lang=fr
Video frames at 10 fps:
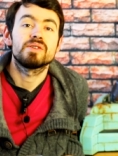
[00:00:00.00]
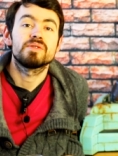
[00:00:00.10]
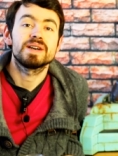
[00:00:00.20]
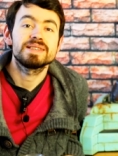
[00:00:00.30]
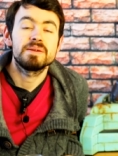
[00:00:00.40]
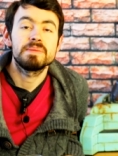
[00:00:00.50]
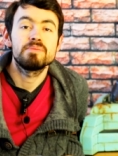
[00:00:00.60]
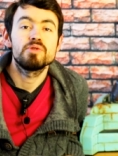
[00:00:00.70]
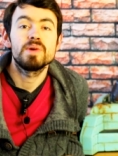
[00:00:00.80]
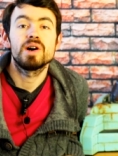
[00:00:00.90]

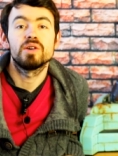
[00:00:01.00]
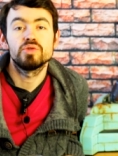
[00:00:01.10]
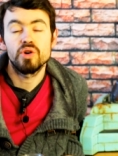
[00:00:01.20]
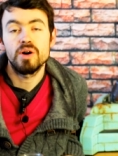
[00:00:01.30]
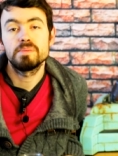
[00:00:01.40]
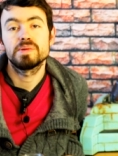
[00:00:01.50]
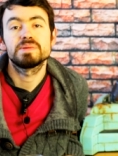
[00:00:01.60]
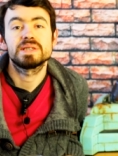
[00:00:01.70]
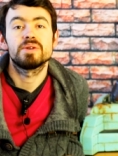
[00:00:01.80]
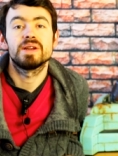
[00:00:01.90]
vraisemblablement en Europe,
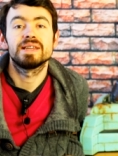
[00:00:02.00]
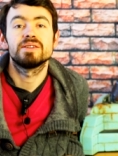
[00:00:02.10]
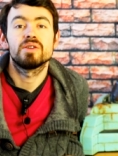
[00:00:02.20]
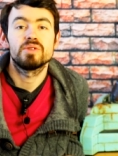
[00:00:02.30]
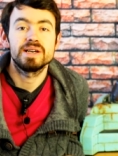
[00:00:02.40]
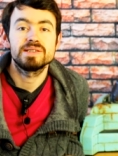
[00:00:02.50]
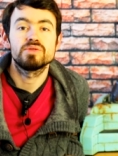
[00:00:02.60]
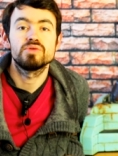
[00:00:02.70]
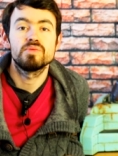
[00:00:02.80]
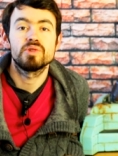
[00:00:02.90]
puisque là dans le reste
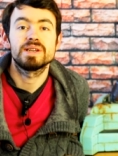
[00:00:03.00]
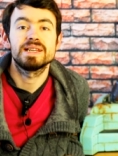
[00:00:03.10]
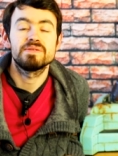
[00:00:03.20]
du monde les